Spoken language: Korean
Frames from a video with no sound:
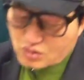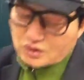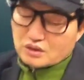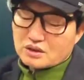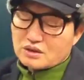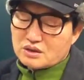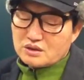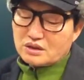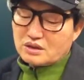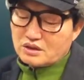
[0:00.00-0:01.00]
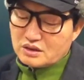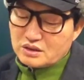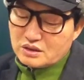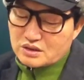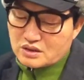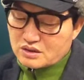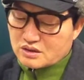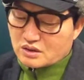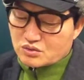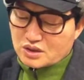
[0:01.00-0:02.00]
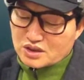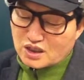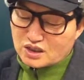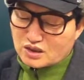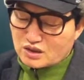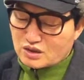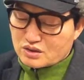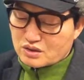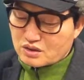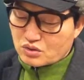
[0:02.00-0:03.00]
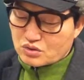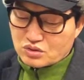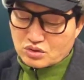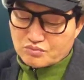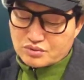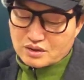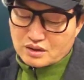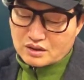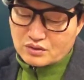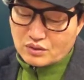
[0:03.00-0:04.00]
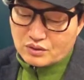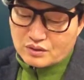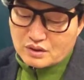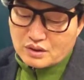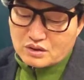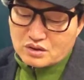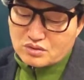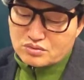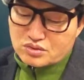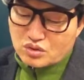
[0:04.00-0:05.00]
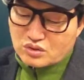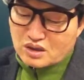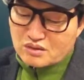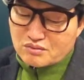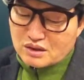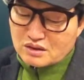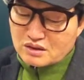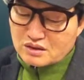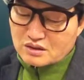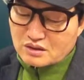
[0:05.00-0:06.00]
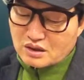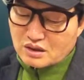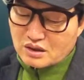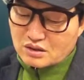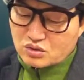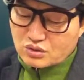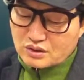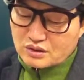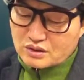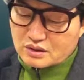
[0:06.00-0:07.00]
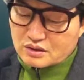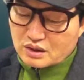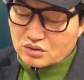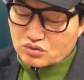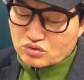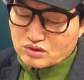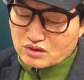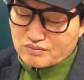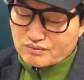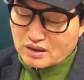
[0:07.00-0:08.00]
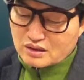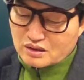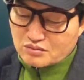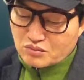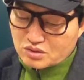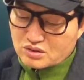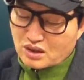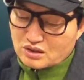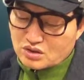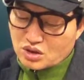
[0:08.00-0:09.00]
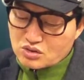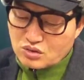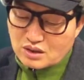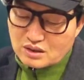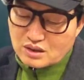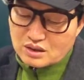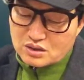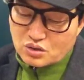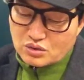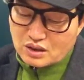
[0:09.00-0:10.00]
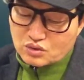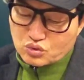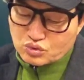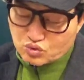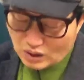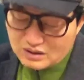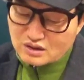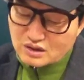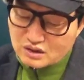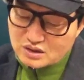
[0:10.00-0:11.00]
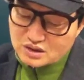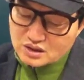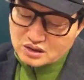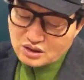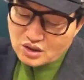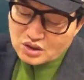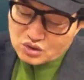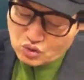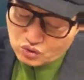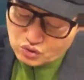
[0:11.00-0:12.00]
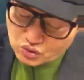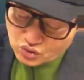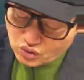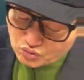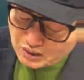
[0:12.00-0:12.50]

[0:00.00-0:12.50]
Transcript: 도리어 일에, 일이 진척되지 않는 것이 욕석부달이고 너무 좋게 만들려다가 도리어 그대로 둔 것만 못한 결과를 가져오게 되는 것이 욕교